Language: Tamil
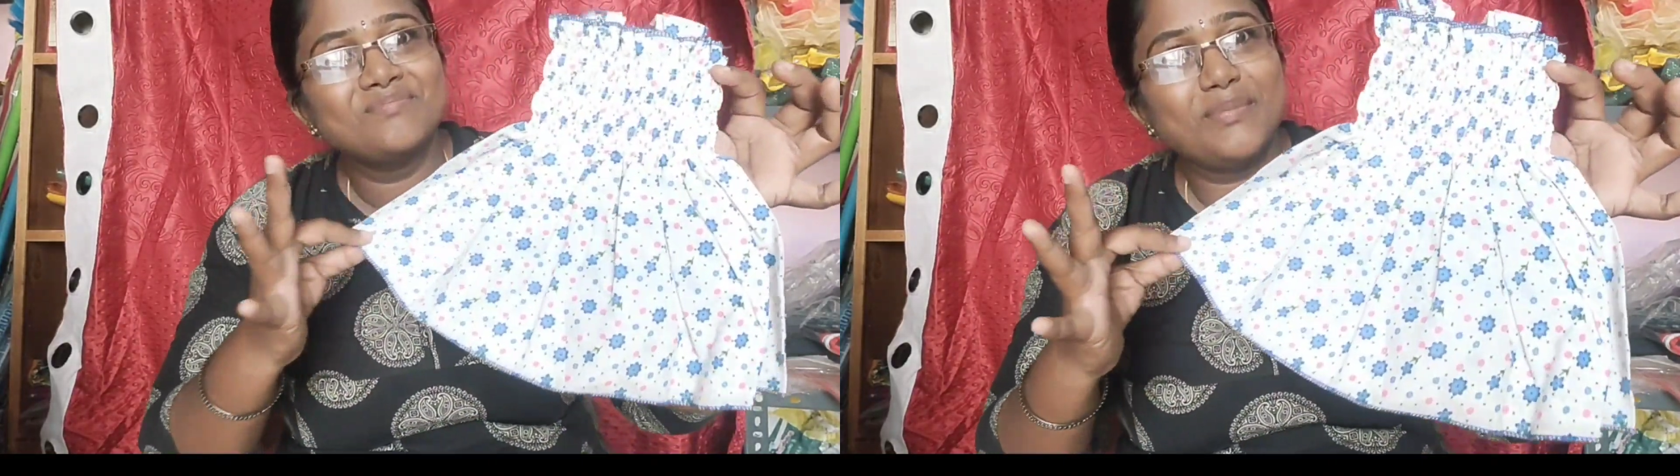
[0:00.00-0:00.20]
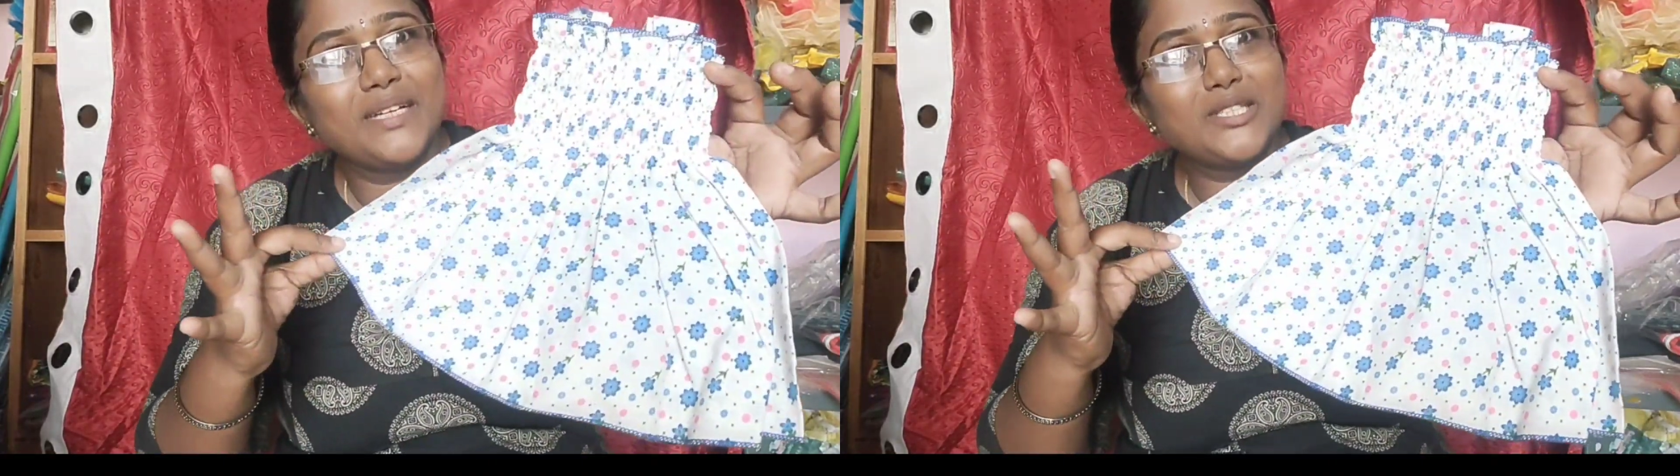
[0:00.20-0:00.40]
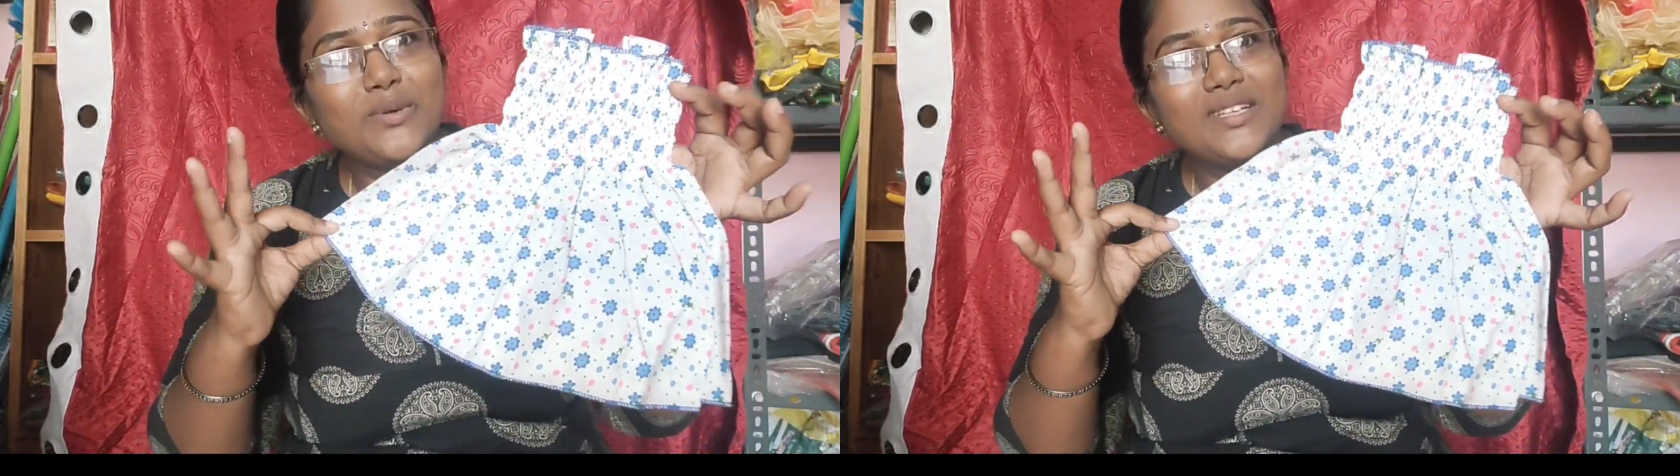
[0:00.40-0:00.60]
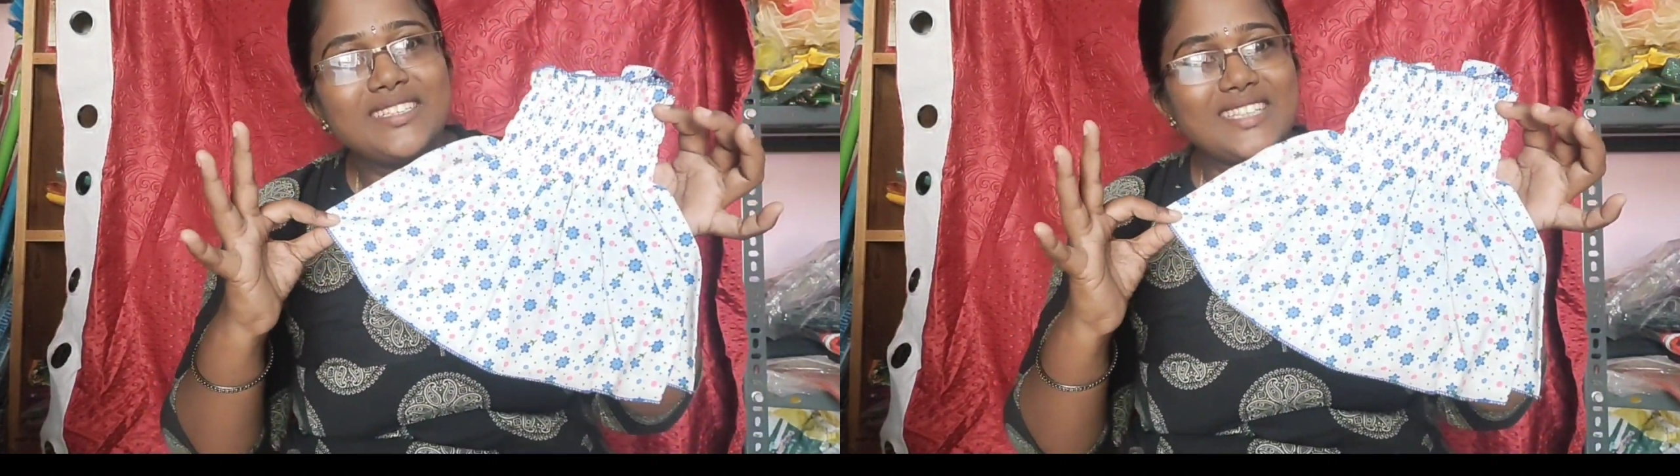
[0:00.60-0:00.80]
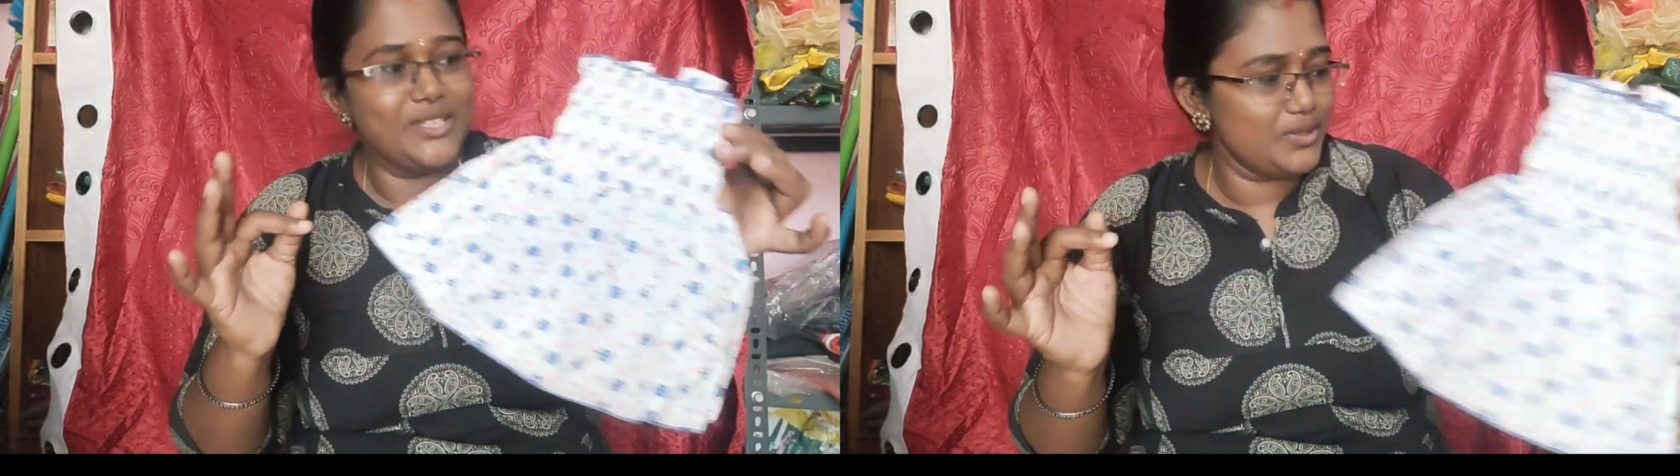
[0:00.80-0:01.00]
பார்த்தா
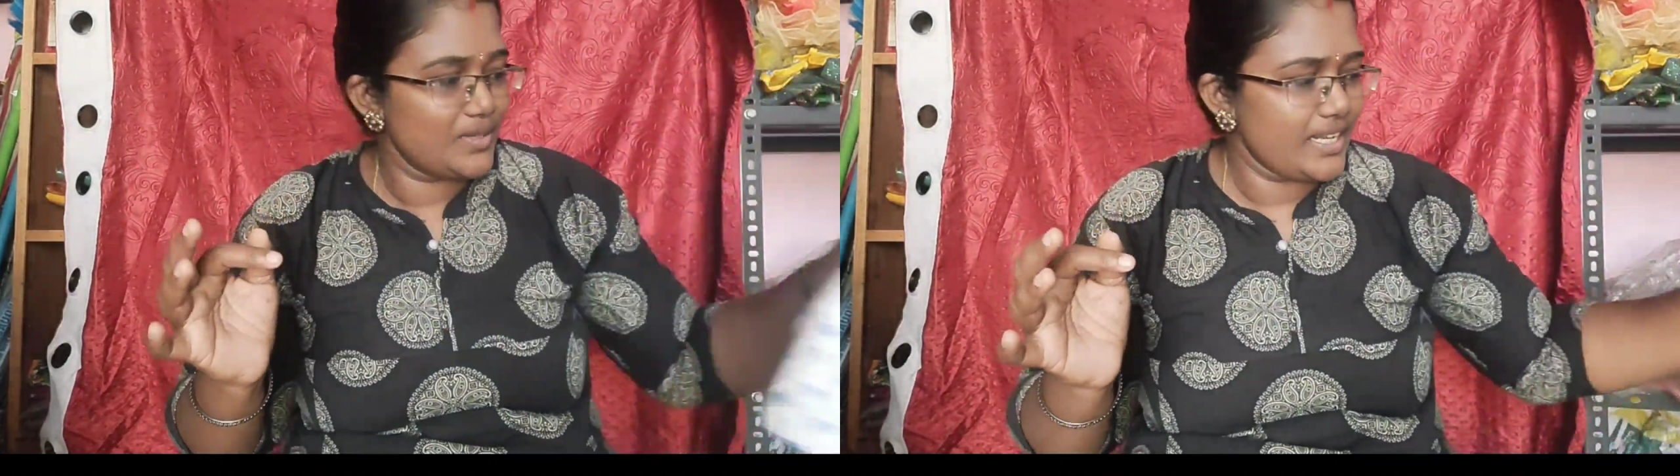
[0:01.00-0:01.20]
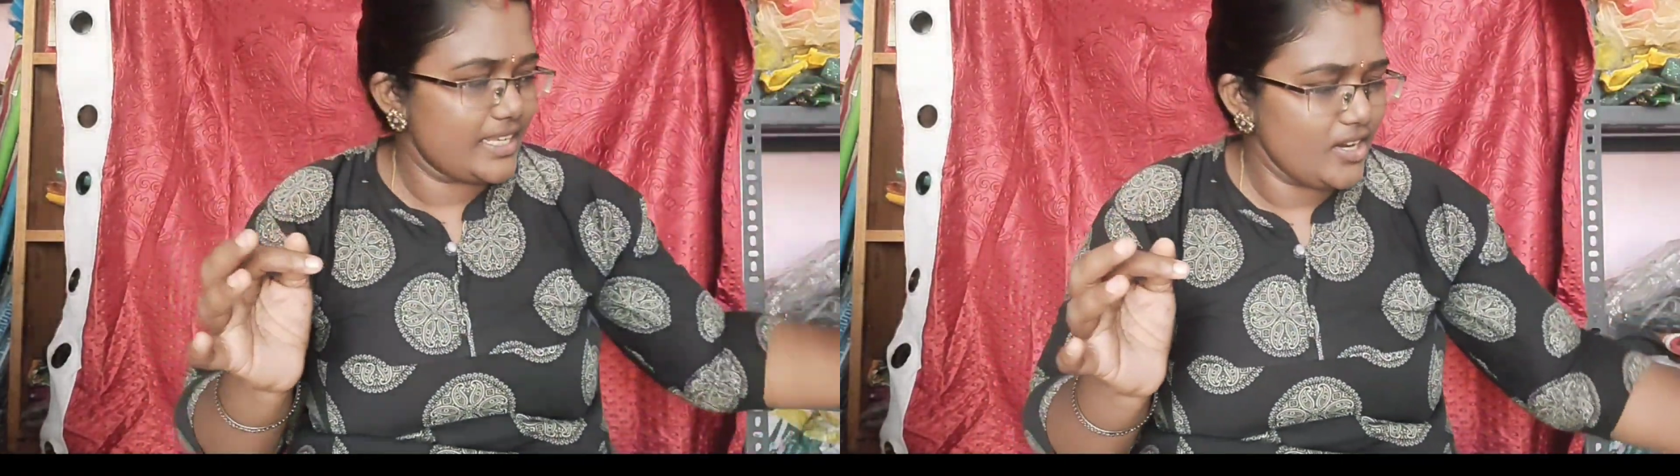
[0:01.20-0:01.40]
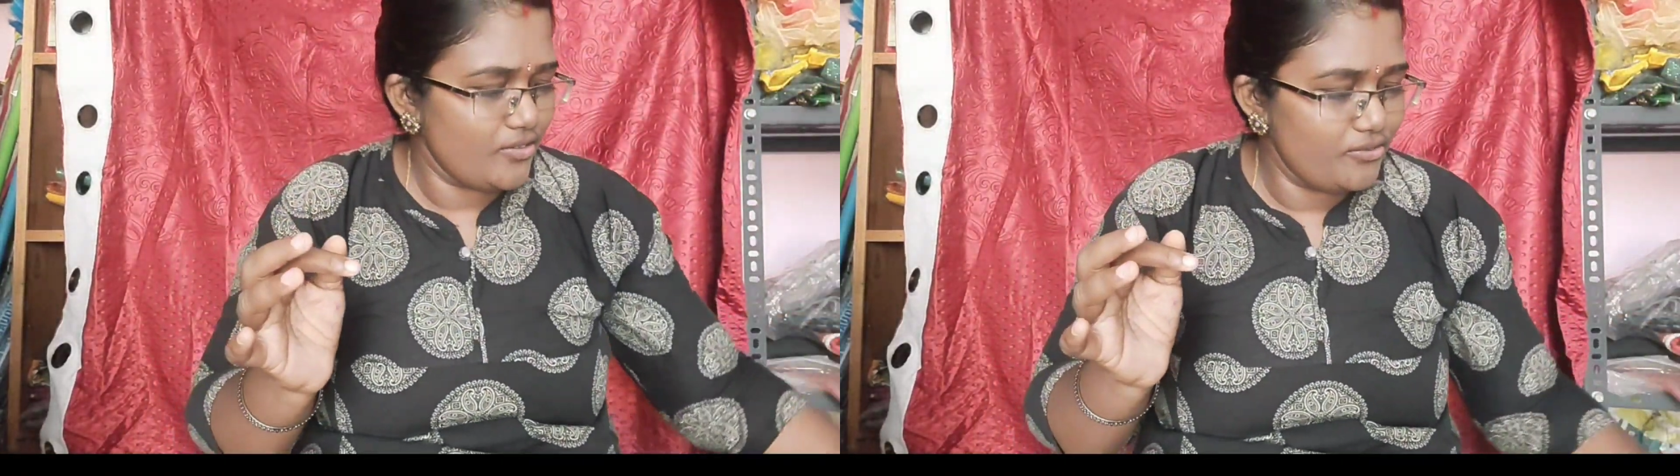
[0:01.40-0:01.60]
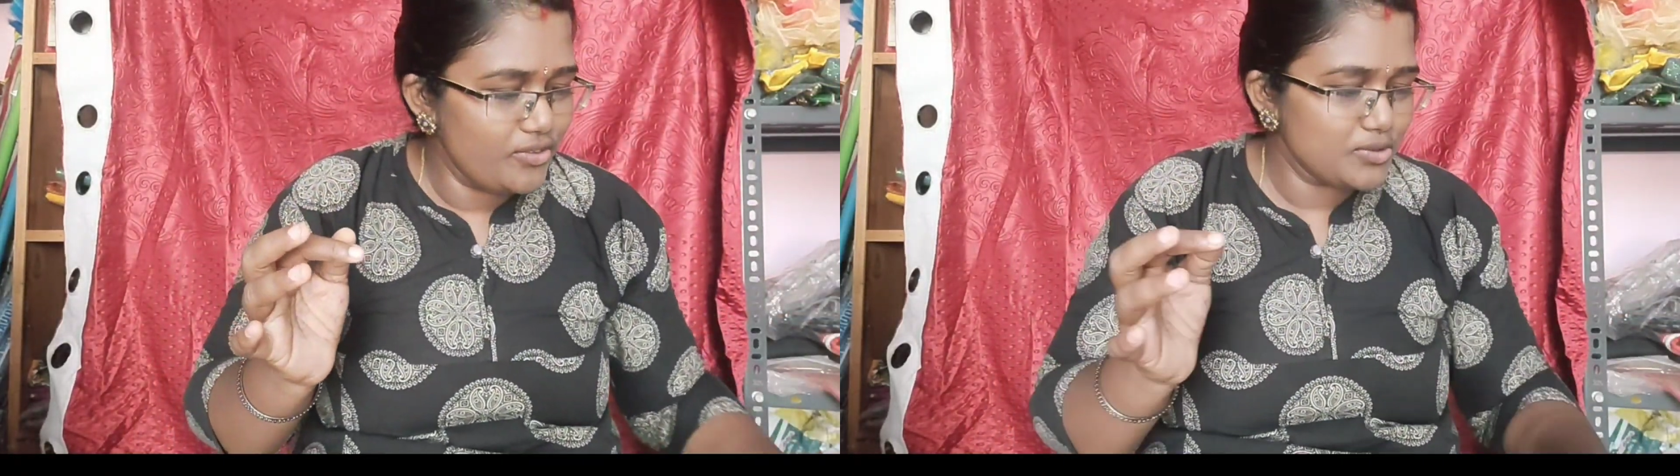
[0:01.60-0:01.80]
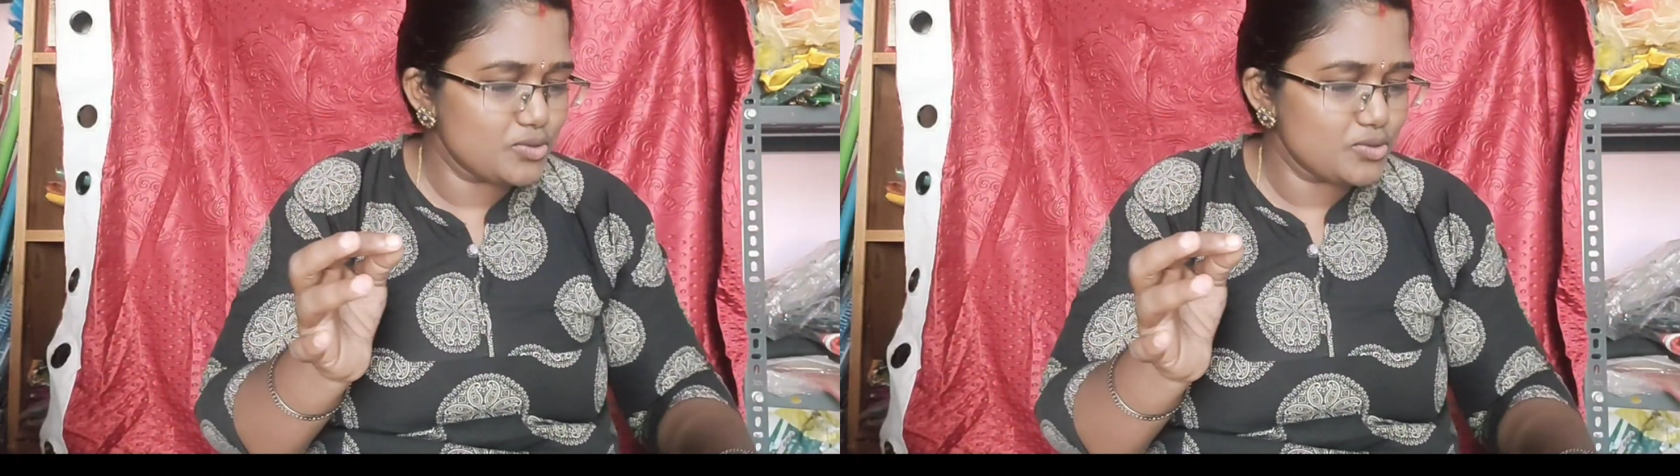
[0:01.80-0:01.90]
உங்களுக்கு தெரியும்னு நினைக்கிறேன் அவ்வளோ